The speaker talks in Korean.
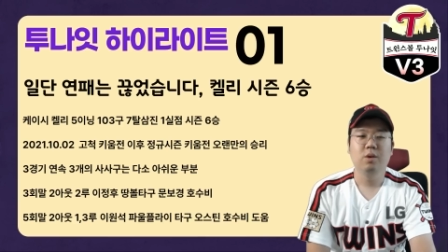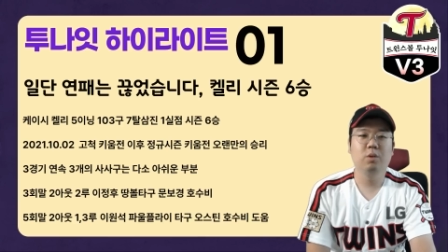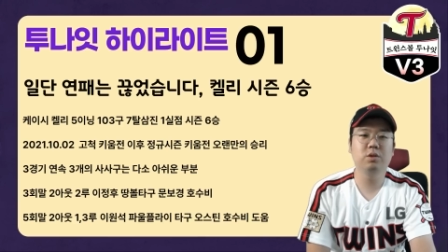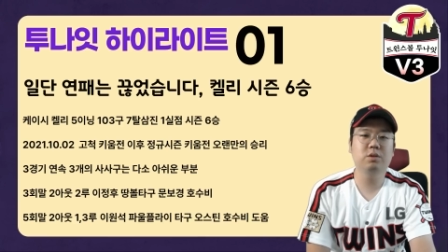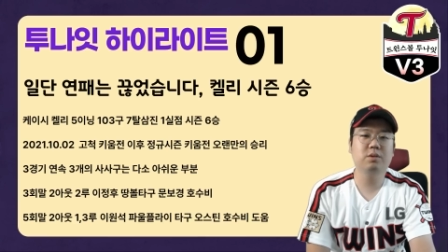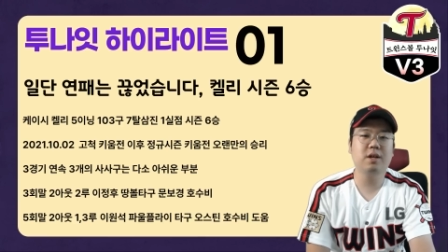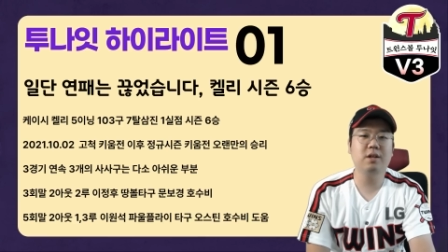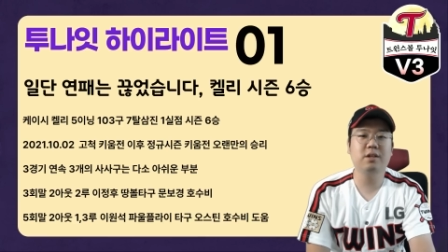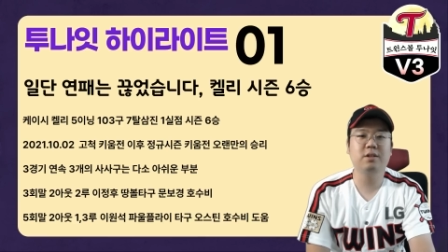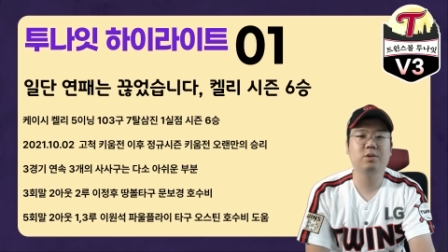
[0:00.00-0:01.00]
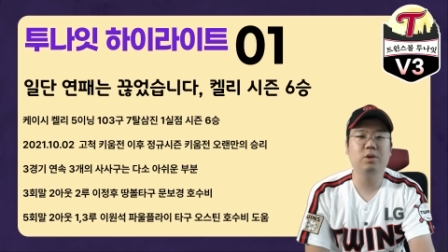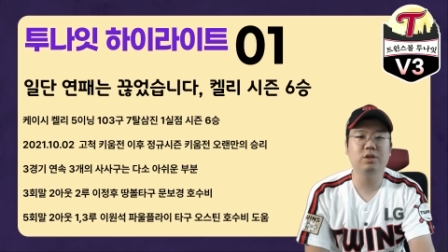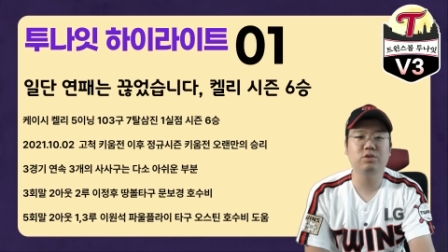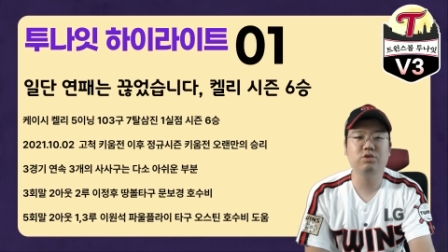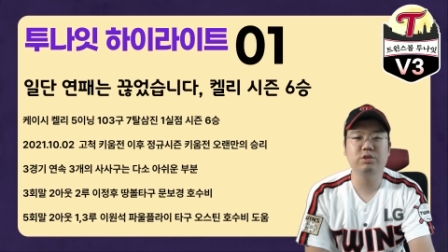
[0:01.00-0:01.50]
오늘 또 켈리를
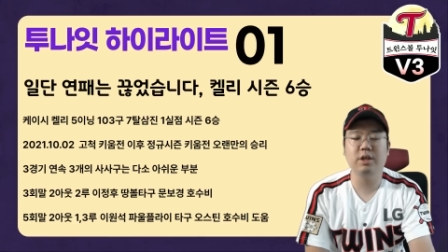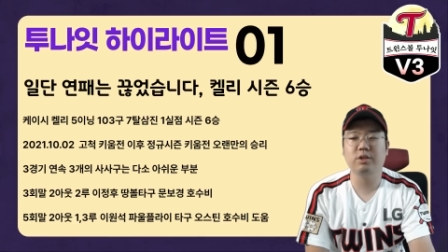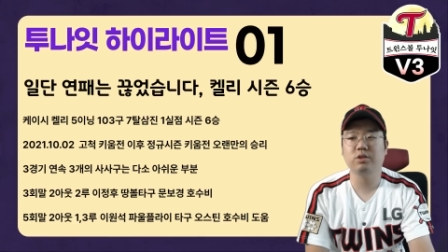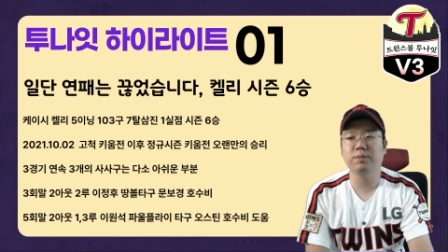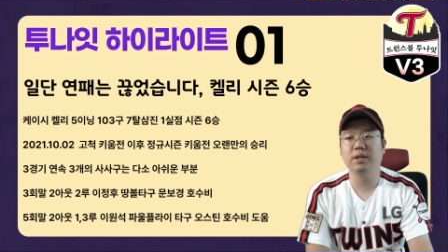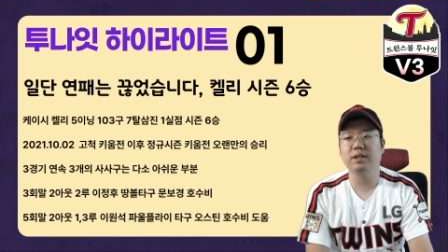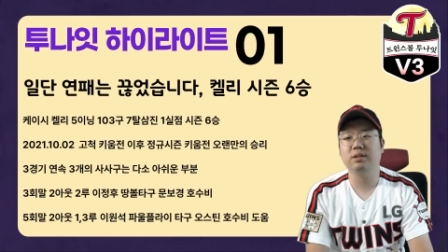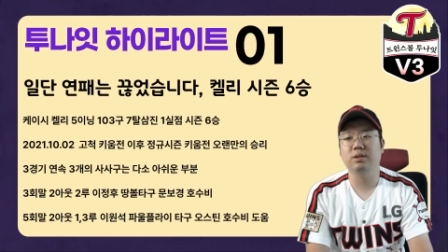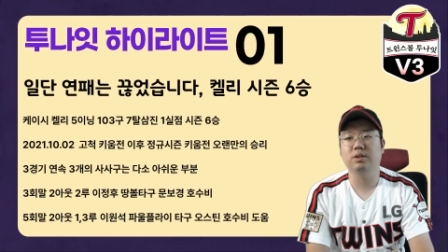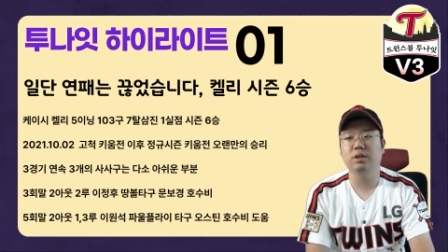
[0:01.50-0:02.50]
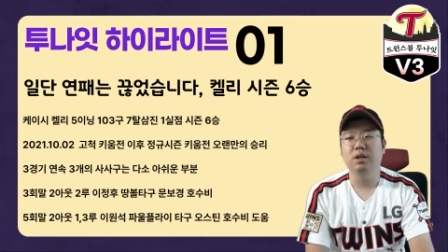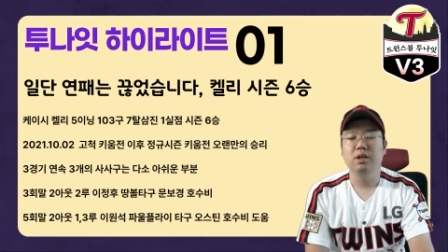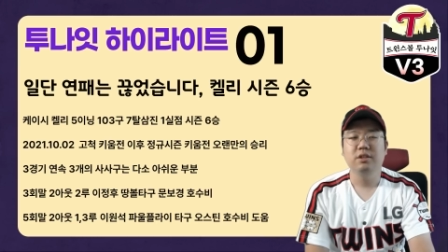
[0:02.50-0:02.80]
도와준 두 개의 수비가 있었죠.